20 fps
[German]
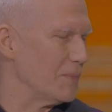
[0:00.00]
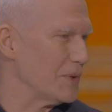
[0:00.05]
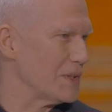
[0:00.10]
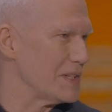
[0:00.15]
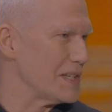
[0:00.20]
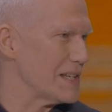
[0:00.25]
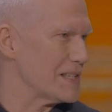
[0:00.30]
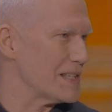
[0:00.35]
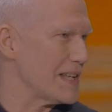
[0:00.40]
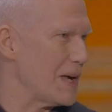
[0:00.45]

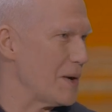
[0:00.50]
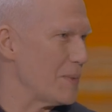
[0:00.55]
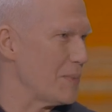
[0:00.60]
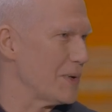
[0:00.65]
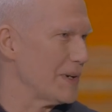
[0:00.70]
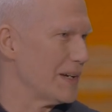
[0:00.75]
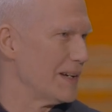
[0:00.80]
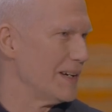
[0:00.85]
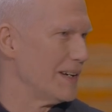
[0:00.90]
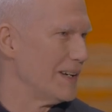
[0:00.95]
Und deshalb
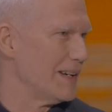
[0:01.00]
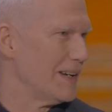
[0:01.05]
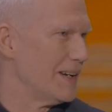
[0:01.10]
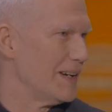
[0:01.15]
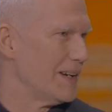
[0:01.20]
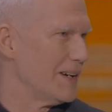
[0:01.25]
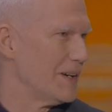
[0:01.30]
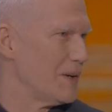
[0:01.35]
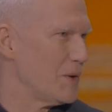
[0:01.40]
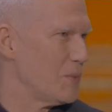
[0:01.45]

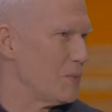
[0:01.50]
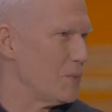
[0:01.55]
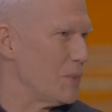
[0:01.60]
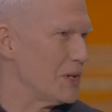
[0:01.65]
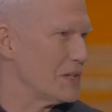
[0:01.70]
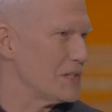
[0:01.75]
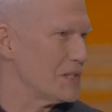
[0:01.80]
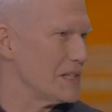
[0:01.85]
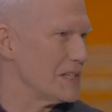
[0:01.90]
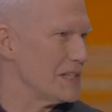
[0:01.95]

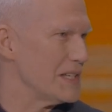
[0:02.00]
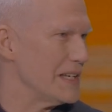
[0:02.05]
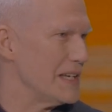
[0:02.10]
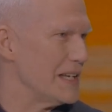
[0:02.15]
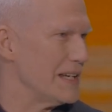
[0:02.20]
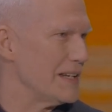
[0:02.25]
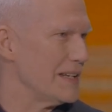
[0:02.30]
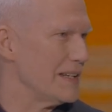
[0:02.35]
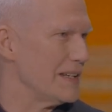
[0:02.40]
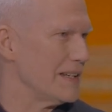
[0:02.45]
möchte ich
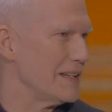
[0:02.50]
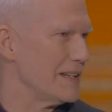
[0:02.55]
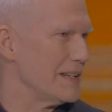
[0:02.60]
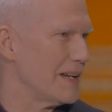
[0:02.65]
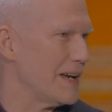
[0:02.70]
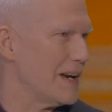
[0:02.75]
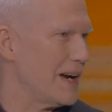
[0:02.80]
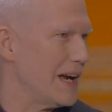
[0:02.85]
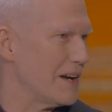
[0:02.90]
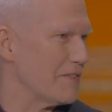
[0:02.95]
Ihnen
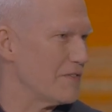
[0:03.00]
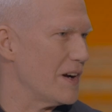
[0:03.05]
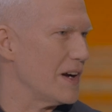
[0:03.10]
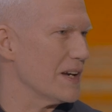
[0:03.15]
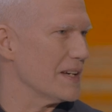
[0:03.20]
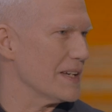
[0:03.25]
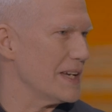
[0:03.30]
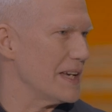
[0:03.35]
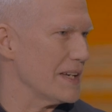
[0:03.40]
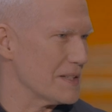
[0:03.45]

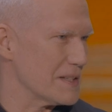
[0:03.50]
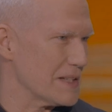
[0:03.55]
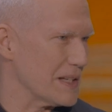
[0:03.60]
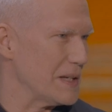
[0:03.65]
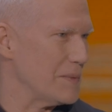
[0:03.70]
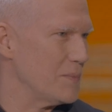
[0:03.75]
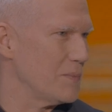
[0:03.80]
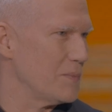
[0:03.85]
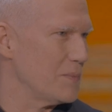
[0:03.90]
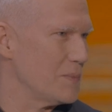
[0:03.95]
einfach
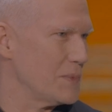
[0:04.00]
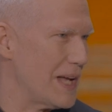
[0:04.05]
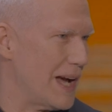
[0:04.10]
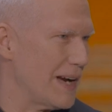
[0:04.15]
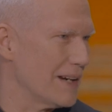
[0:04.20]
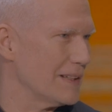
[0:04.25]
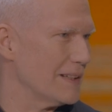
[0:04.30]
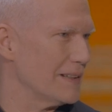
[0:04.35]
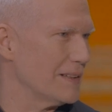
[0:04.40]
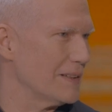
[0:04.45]
extrem
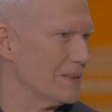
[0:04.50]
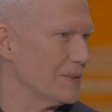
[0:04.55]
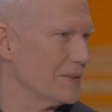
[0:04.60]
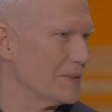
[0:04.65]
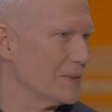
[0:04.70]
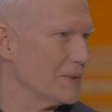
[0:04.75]
danken